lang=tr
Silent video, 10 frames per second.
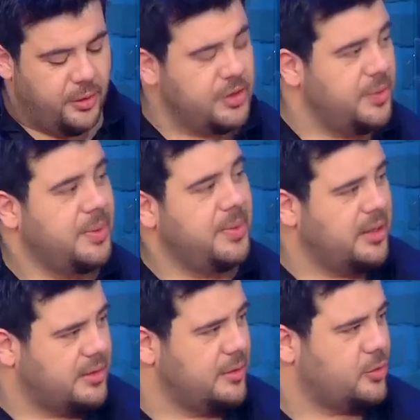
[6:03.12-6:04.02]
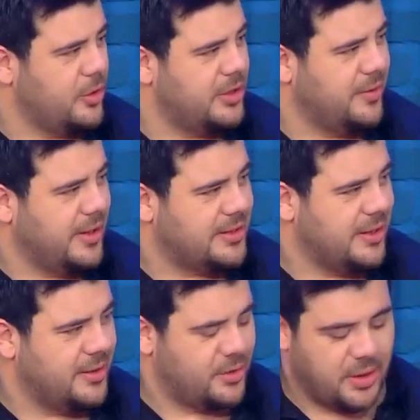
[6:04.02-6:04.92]
önce bir de milattan sonra da Tabii, var
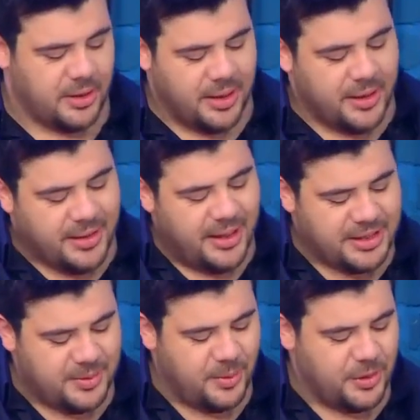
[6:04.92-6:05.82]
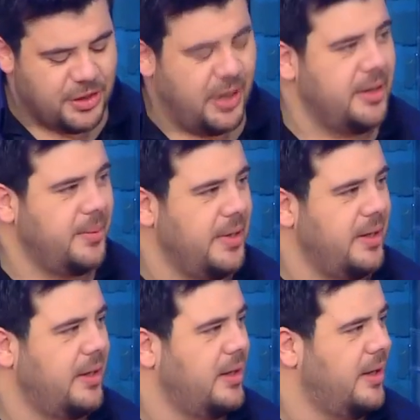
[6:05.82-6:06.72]
sende şu evet. an. Yani şimdi böyle şahane
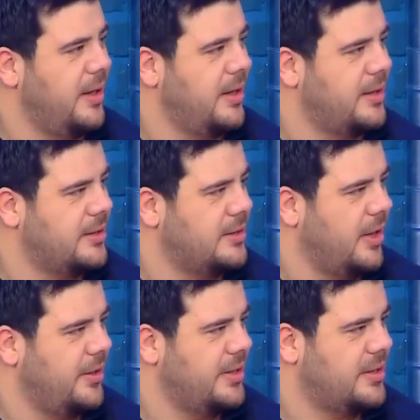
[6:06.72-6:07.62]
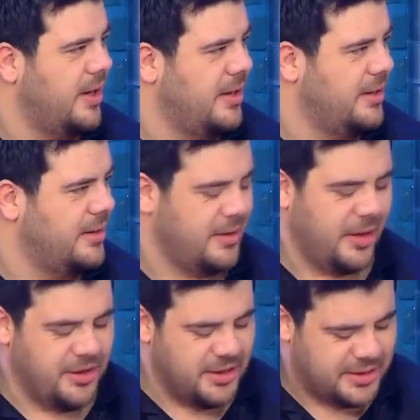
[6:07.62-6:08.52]
bir e, kızın annesi, Alya'nın
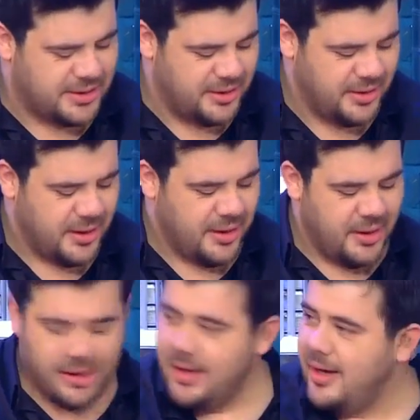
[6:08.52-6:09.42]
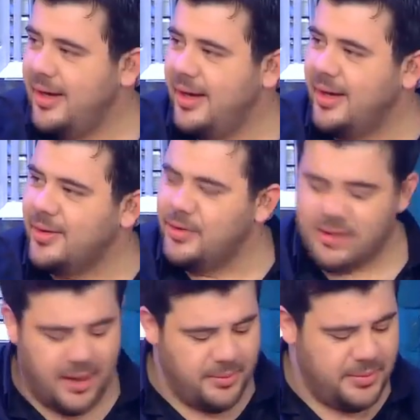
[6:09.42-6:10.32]
annesisin. Oh. E, evet.
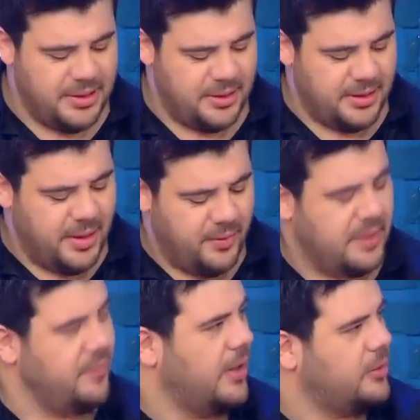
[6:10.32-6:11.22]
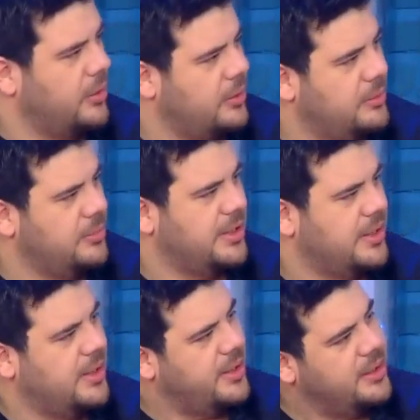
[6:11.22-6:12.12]
güzel bir evliliğin vardı. O bitti.
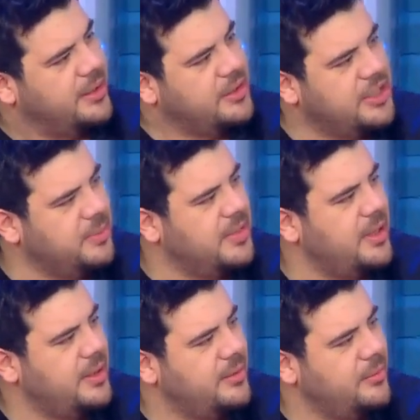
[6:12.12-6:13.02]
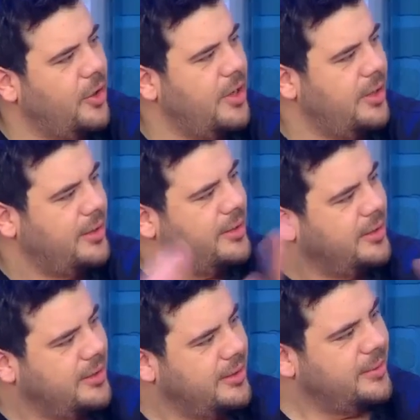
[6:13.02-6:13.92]
bitti. Şimdi böyle Bekarım.